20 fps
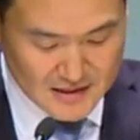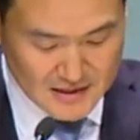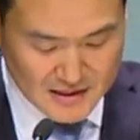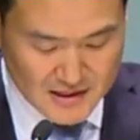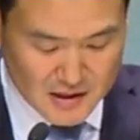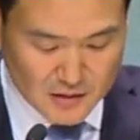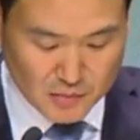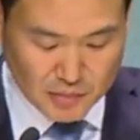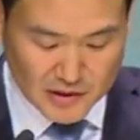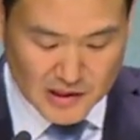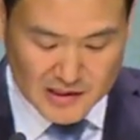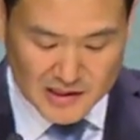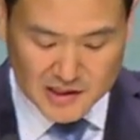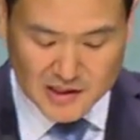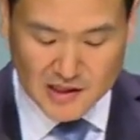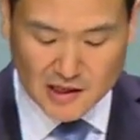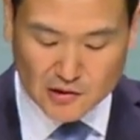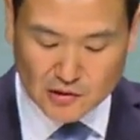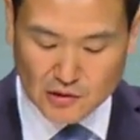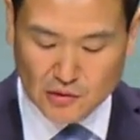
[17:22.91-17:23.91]
그 블레셋
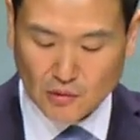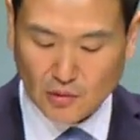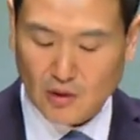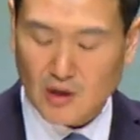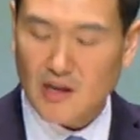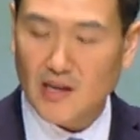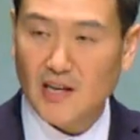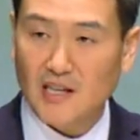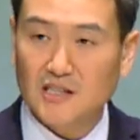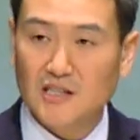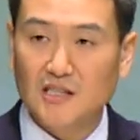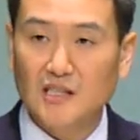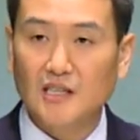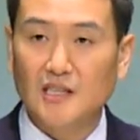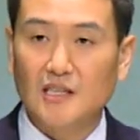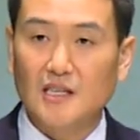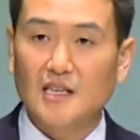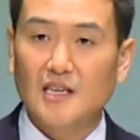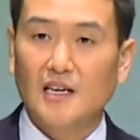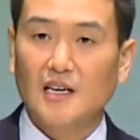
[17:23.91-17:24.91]
장수
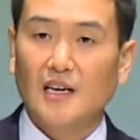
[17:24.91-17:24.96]
골리앗이